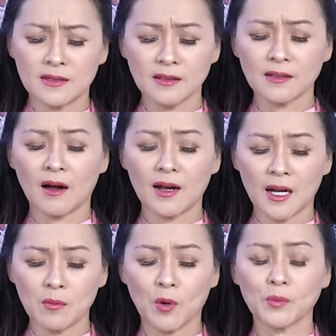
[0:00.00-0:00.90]
được
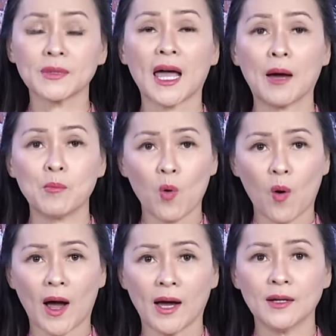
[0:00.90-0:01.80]
coi là một thảm
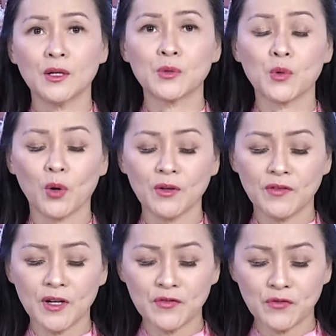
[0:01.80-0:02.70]
họa đối
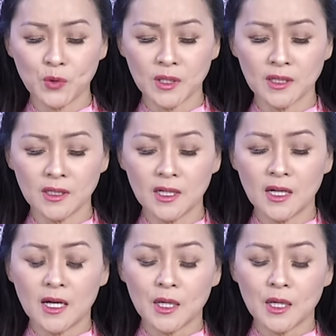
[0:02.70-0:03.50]
với phụ nữ.